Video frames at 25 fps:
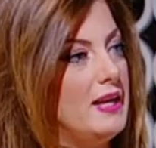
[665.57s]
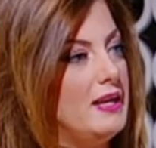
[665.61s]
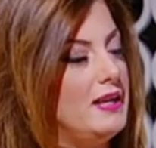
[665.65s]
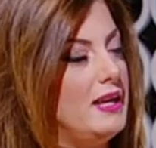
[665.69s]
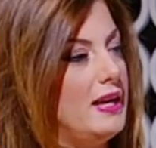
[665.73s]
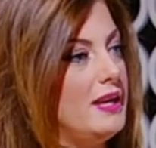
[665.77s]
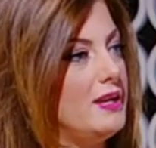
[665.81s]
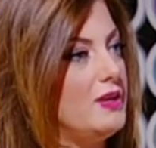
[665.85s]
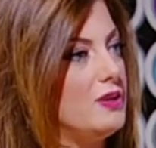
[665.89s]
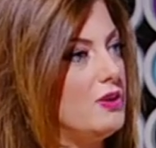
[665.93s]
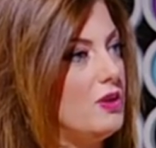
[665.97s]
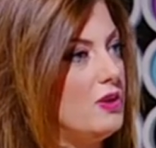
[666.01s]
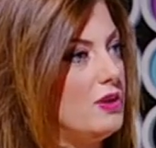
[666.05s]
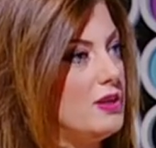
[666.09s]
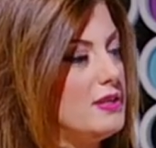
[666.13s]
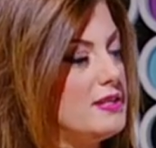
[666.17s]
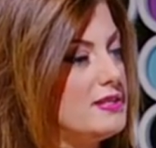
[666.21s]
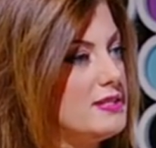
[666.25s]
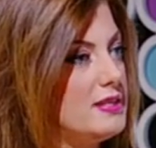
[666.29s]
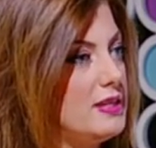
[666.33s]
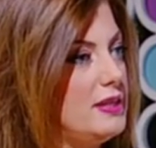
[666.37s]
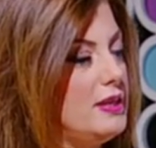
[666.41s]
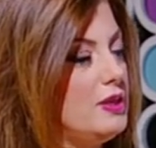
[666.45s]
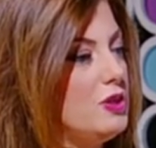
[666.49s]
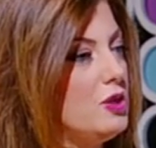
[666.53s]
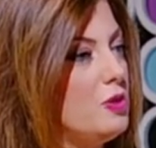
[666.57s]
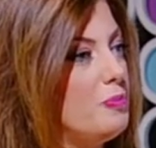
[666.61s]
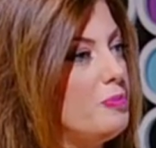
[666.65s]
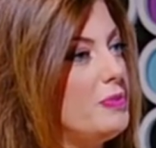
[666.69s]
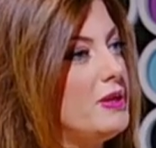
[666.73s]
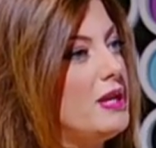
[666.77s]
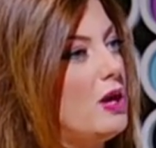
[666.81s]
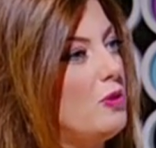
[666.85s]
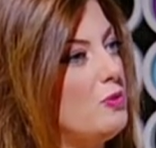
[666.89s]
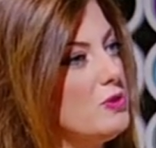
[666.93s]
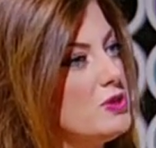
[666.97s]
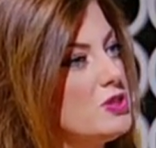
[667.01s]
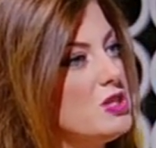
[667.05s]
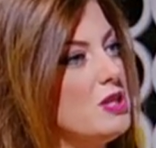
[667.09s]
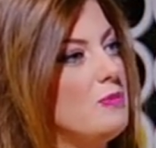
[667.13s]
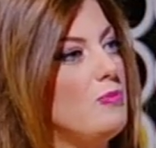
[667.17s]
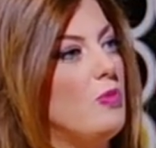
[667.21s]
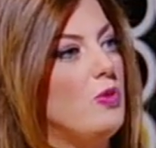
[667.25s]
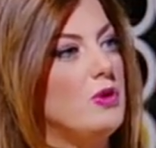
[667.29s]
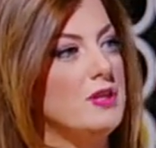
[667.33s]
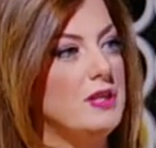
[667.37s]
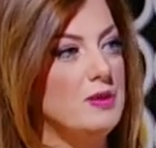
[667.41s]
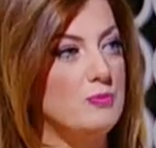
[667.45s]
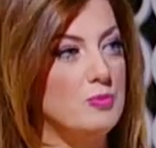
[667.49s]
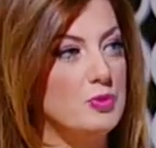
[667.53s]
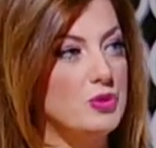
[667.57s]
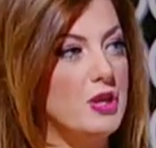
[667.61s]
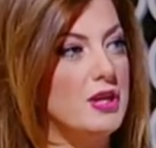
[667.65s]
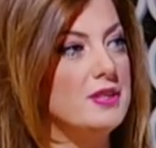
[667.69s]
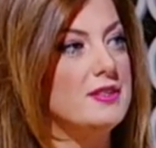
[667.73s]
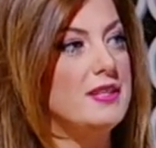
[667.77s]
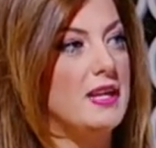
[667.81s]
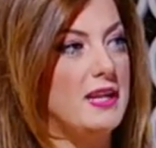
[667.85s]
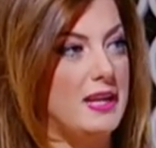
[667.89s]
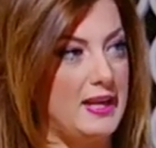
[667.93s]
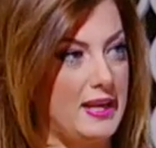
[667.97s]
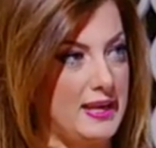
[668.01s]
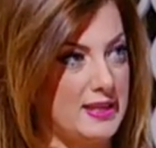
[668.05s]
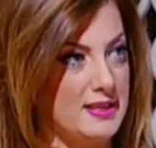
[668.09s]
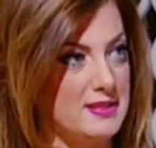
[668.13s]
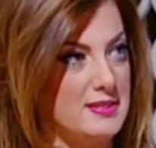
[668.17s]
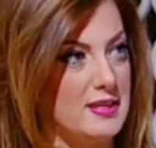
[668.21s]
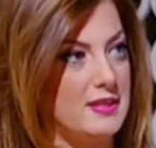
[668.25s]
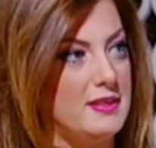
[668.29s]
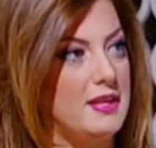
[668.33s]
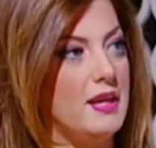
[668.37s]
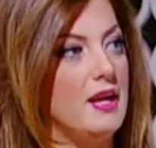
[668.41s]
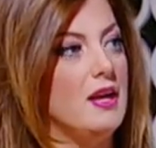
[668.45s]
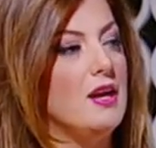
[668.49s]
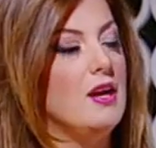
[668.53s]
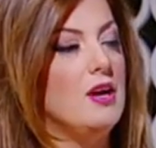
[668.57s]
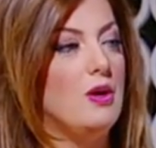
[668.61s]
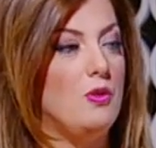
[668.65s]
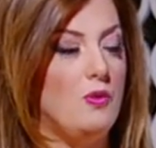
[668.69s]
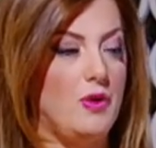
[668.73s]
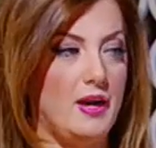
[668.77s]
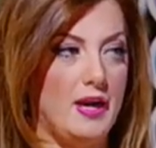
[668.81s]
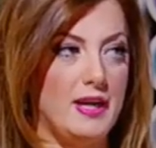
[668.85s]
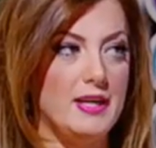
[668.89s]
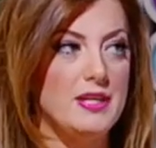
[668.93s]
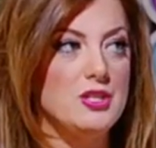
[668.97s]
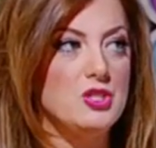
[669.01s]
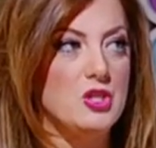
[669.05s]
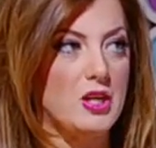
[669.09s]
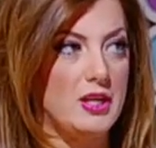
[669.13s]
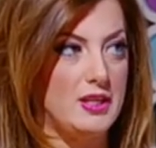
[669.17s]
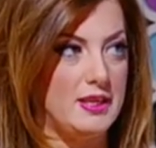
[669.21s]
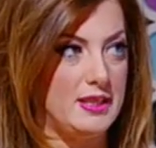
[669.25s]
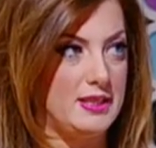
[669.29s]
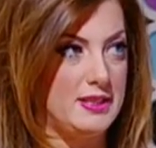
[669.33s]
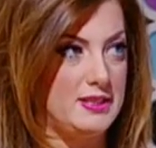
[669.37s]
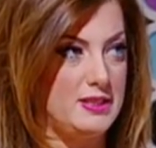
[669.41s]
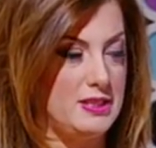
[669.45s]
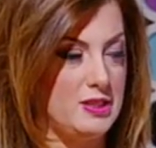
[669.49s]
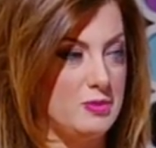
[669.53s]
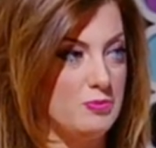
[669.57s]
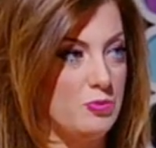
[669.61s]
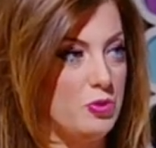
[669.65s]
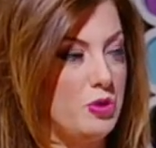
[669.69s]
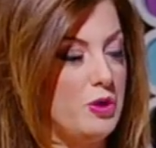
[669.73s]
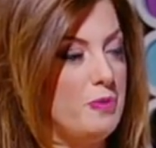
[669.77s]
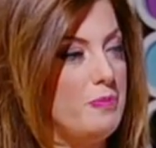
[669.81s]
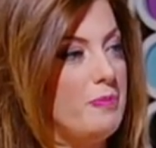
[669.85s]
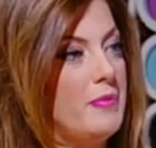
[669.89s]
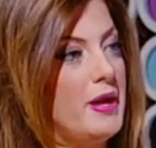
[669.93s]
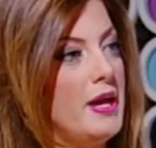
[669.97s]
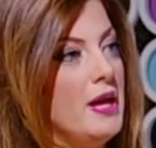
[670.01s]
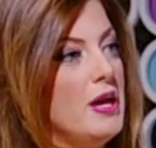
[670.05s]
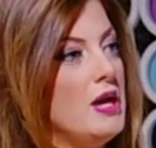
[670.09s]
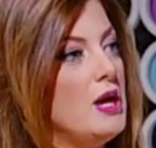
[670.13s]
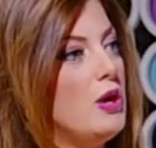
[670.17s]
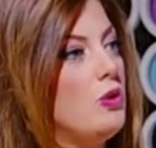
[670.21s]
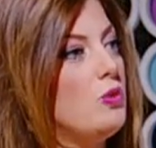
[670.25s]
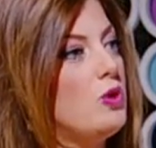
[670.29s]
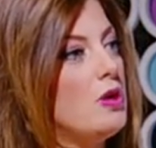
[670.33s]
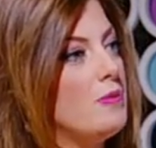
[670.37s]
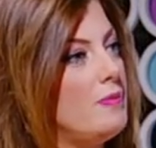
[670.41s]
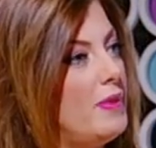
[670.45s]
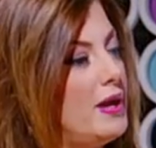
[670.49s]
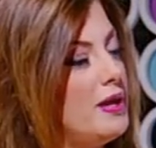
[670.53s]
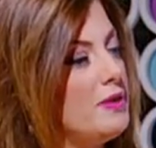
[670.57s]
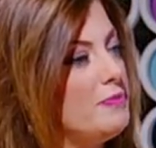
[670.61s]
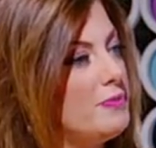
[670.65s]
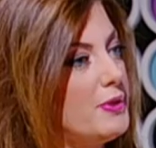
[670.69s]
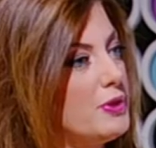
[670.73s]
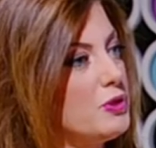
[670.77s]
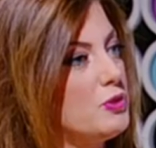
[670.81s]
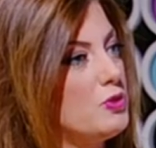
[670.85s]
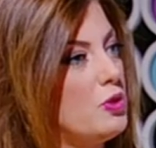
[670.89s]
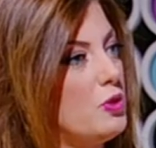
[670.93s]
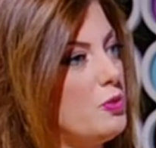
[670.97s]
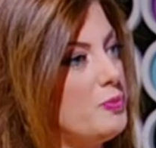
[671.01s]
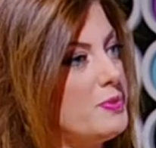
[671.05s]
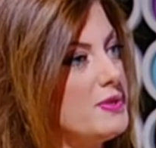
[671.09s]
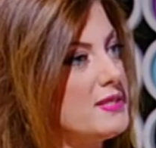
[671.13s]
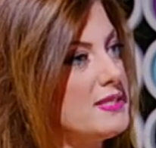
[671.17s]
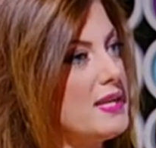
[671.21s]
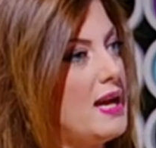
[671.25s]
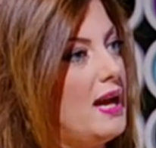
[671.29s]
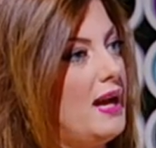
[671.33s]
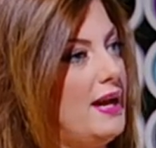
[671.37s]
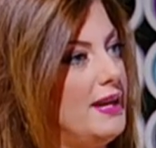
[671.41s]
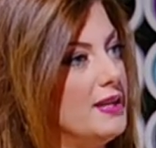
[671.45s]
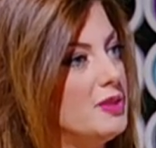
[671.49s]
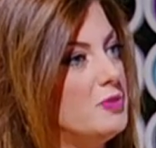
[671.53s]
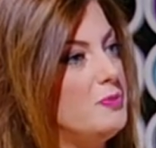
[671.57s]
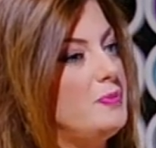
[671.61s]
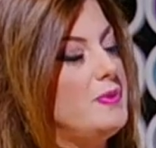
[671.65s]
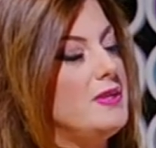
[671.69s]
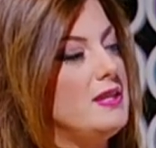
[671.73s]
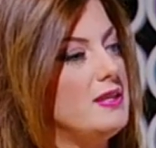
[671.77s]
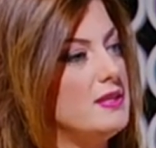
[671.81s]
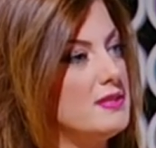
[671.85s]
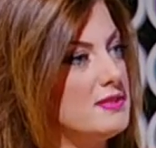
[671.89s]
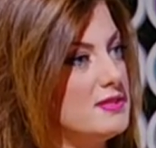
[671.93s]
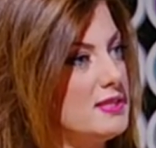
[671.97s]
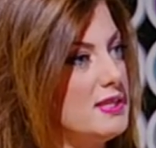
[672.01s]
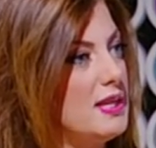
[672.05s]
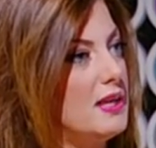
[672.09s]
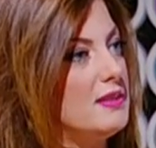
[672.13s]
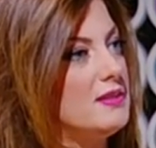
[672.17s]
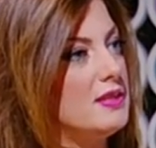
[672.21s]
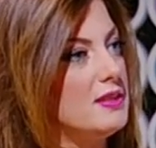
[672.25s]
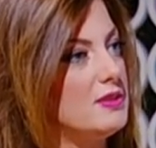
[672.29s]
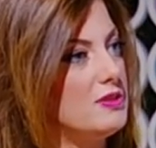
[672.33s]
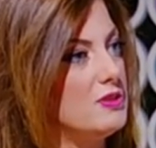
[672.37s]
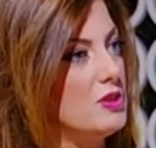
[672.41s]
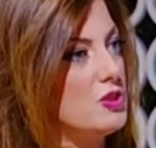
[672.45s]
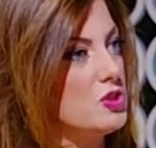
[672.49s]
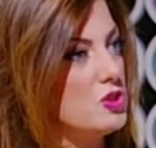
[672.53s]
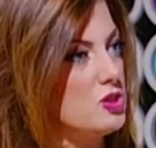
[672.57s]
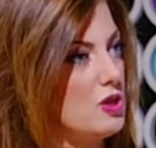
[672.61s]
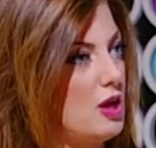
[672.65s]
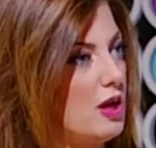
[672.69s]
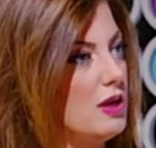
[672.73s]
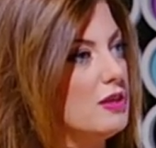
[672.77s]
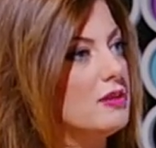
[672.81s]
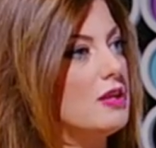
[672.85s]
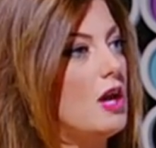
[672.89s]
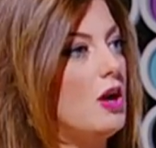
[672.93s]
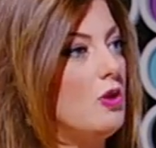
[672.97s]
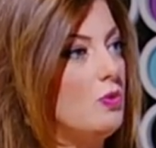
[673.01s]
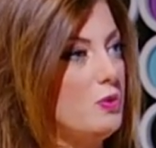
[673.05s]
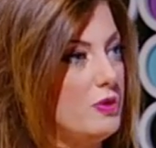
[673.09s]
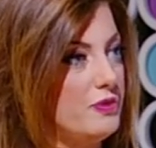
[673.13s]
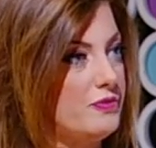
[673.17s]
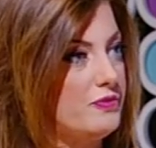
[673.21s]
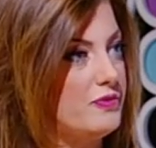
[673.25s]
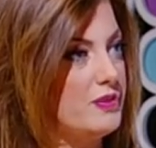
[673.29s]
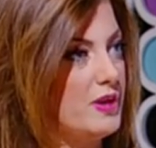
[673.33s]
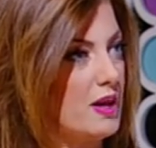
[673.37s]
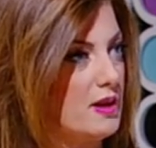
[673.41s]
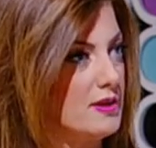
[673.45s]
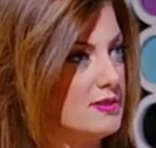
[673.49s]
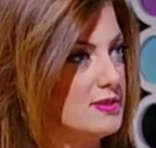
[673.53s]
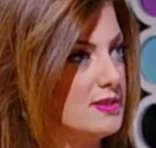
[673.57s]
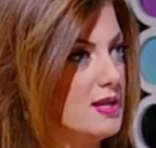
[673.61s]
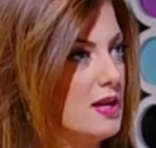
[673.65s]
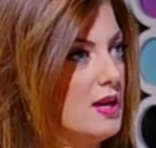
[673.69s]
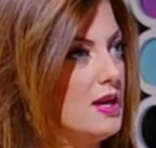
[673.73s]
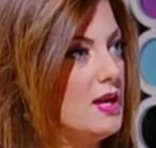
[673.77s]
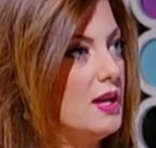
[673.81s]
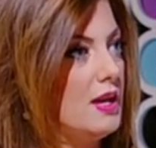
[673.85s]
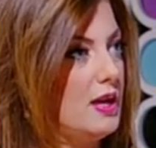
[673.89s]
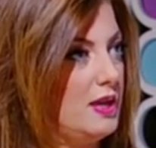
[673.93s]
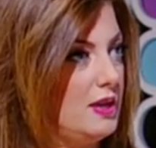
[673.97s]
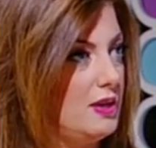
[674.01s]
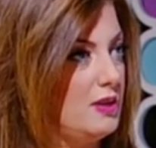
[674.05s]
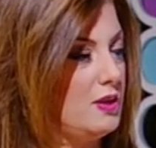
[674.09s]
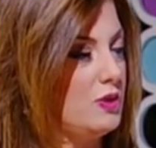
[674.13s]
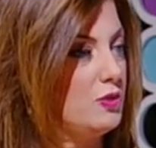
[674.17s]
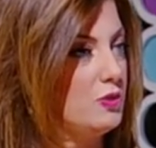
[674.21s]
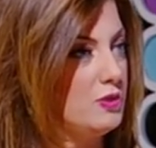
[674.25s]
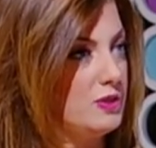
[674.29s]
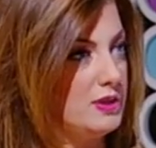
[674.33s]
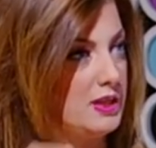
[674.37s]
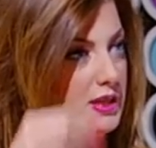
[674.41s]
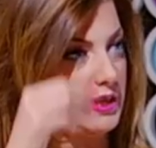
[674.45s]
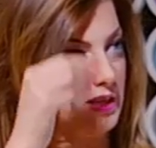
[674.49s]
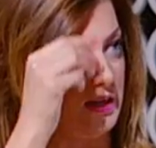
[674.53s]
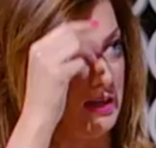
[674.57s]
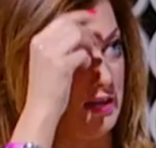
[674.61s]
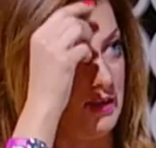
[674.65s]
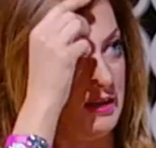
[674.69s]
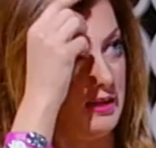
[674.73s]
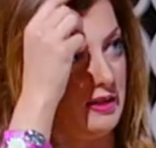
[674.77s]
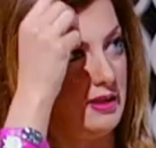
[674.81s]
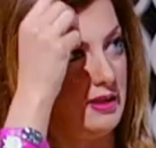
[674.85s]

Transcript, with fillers: لانه السيلينيوم من اول شيء المواد المضاده للاكسده وهي شغله كثير مهمه وكمان برضه بيساعد بزياده نشاط او افراز الغده